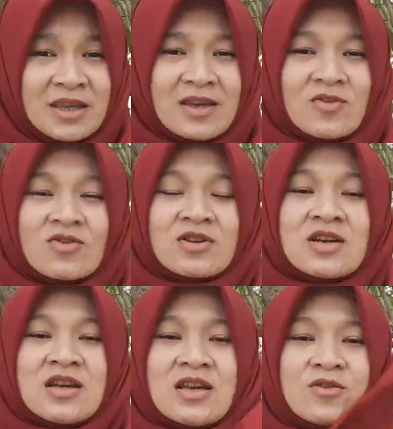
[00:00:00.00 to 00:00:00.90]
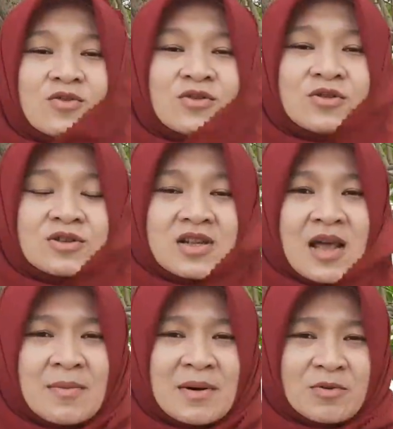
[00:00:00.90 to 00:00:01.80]
lebih gitu itu
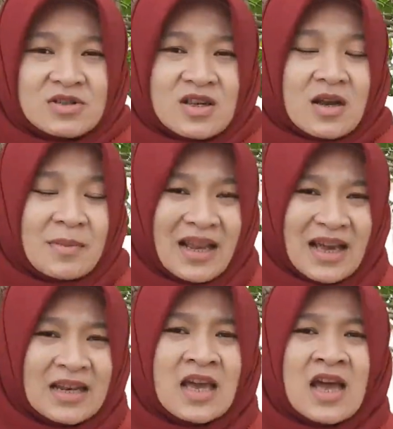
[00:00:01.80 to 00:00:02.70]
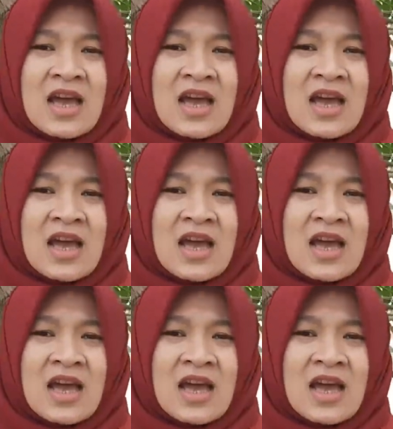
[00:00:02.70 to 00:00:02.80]
selama proses kehamilan.